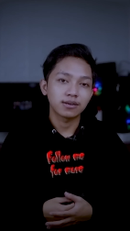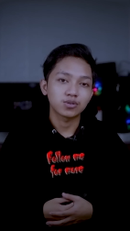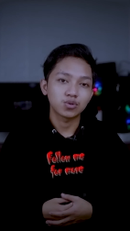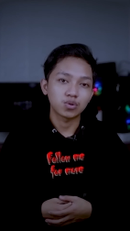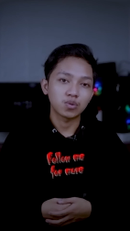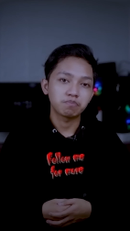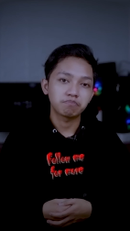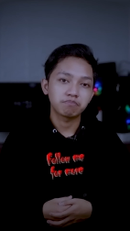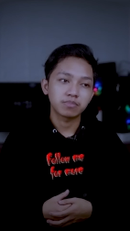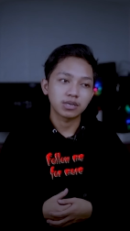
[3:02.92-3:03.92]
yang cukup
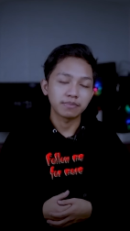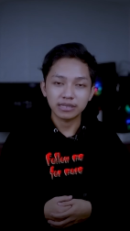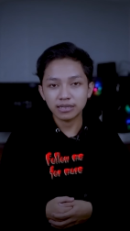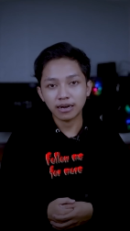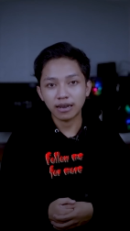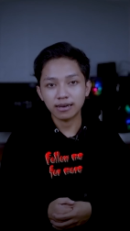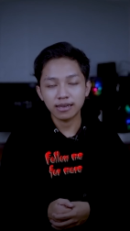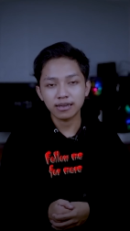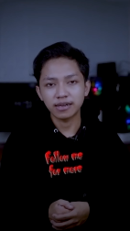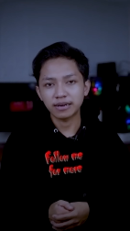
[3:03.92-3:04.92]
gemeter
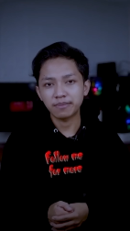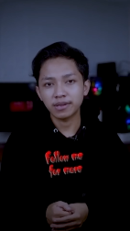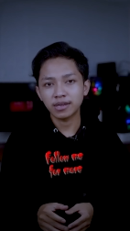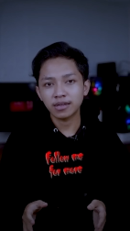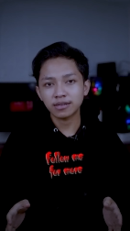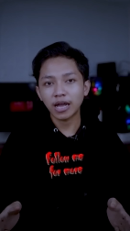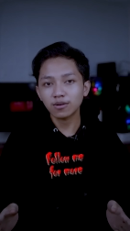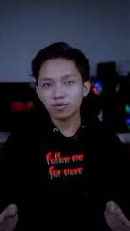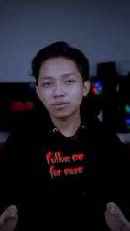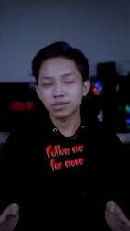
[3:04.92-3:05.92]
kali ya, yang namanya
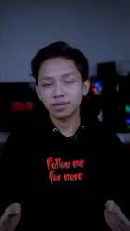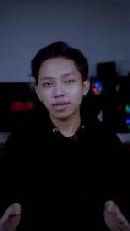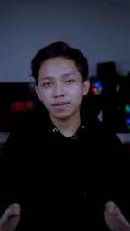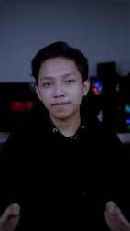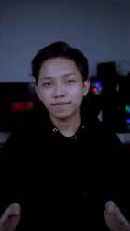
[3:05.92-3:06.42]
takut gitu ya.